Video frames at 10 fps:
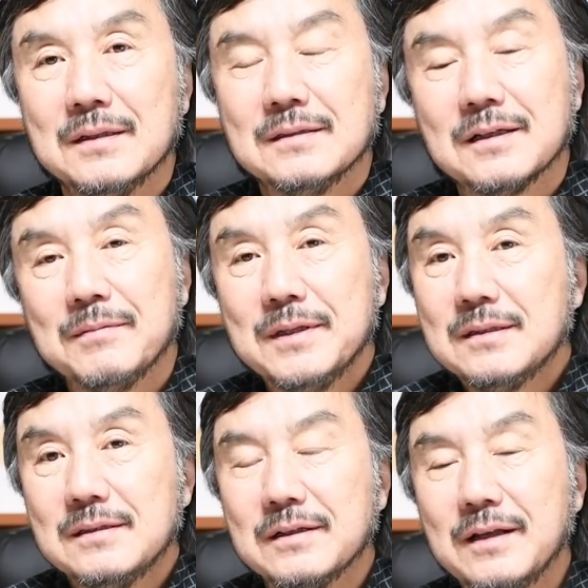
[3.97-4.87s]
제가
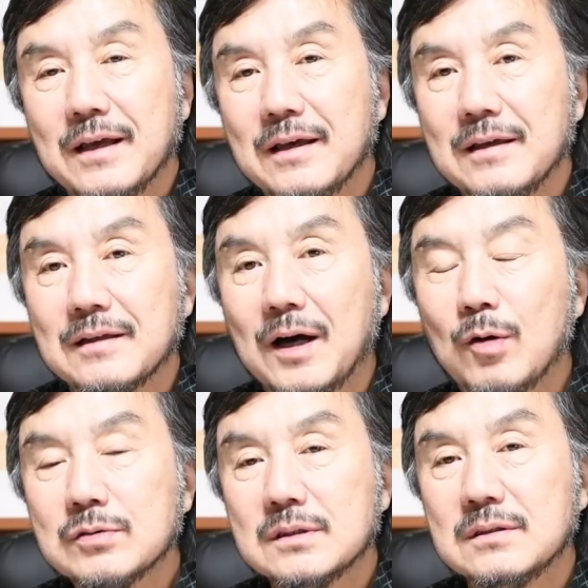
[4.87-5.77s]
며칠 전에
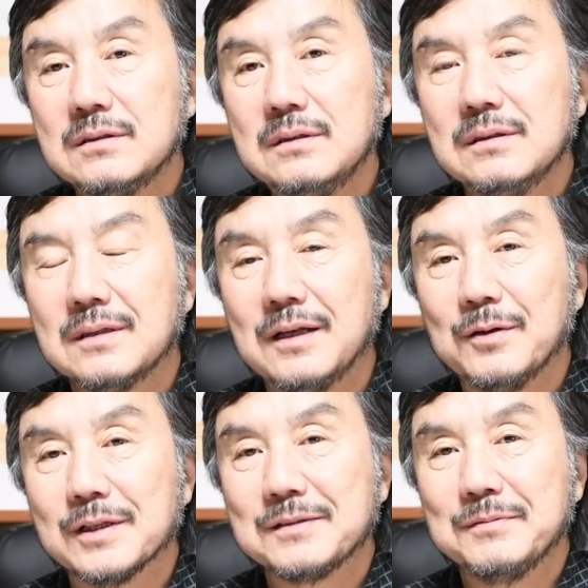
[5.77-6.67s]
라오스를
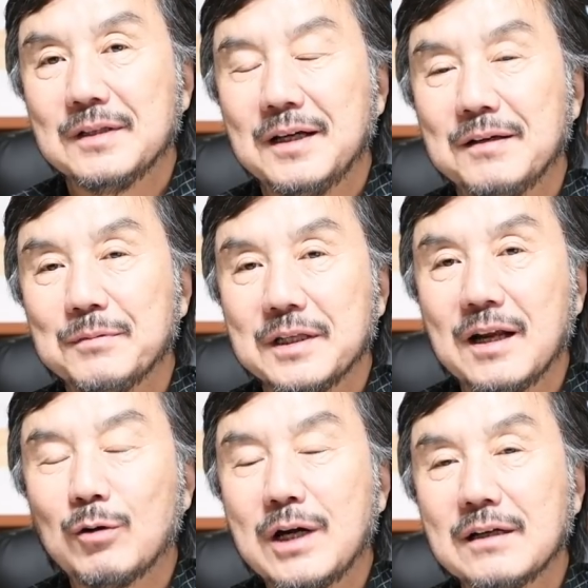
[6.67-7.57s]
다녀왔습니다. 뭐
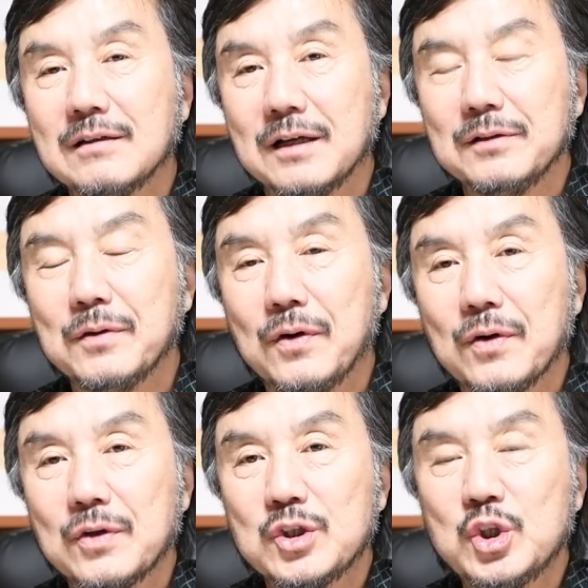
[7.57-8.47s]
일하러 간 건 아니고
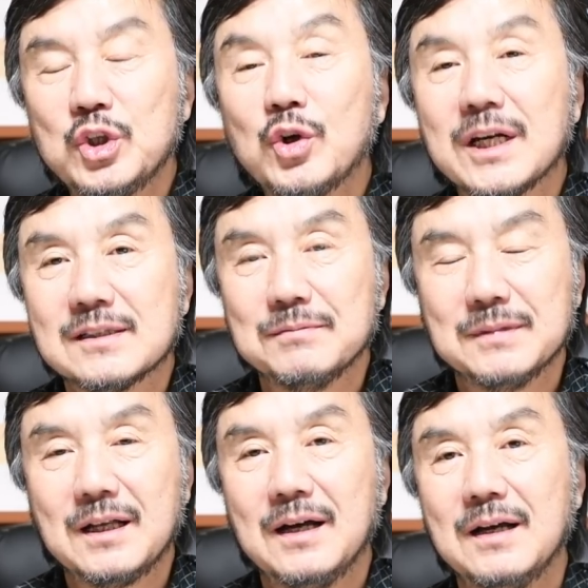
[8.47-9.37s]
쉬러 갔습니다.